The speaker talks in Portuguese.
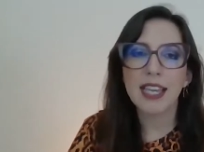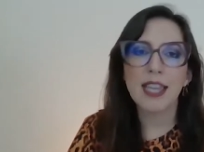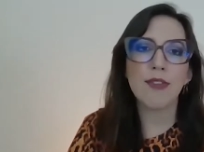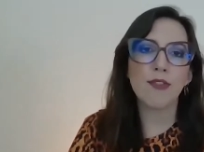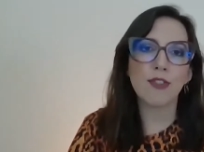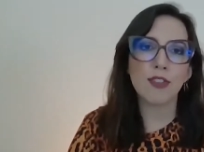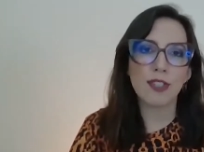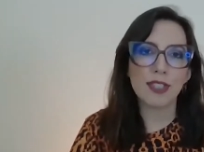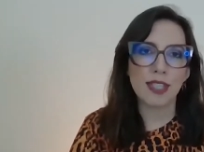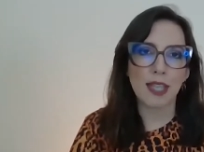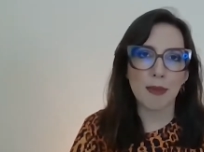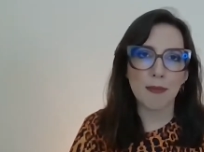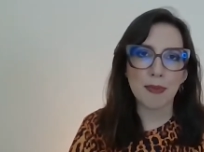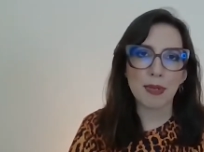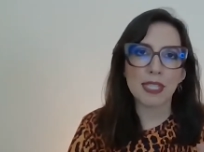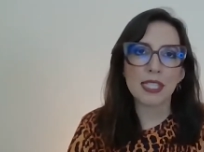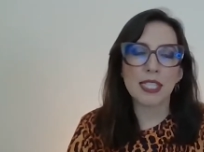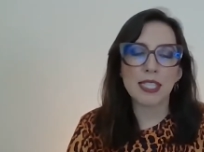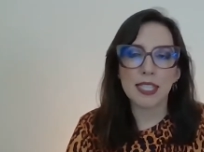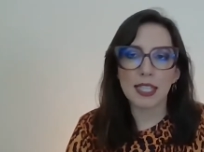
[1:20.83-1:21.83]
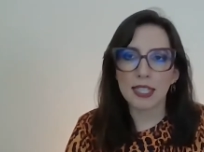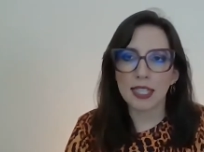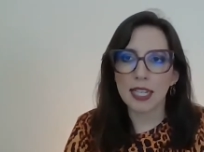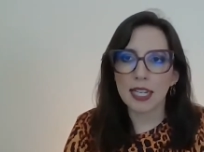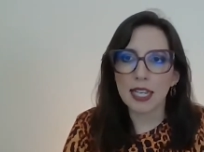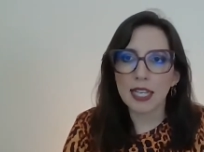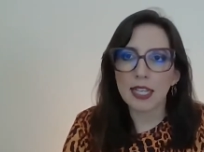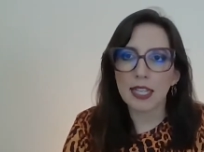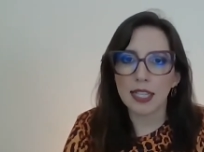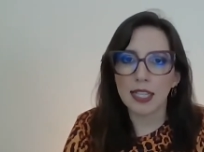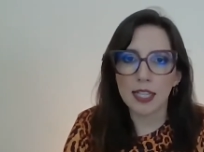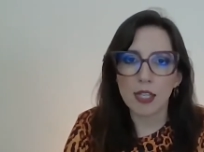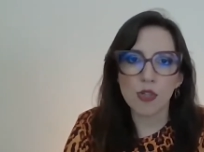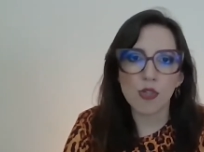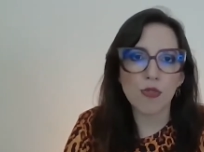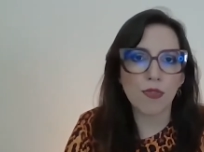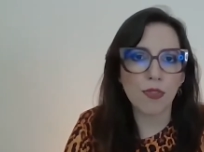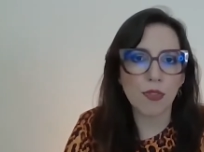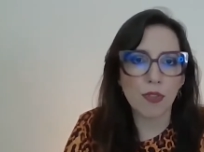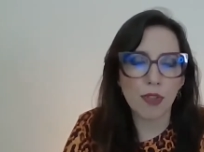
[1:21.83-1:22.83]
que você precisa ter
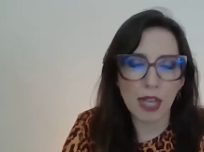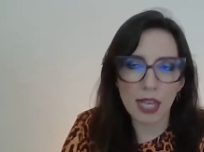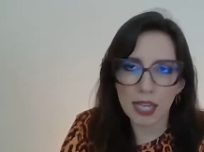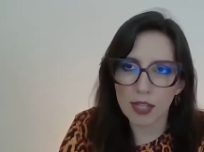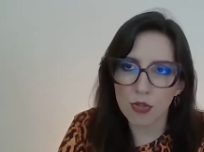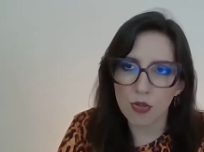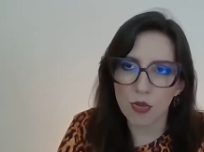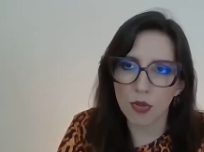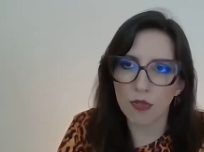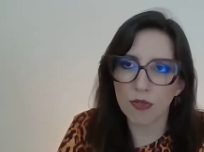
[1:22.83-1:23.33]
inglês fluente,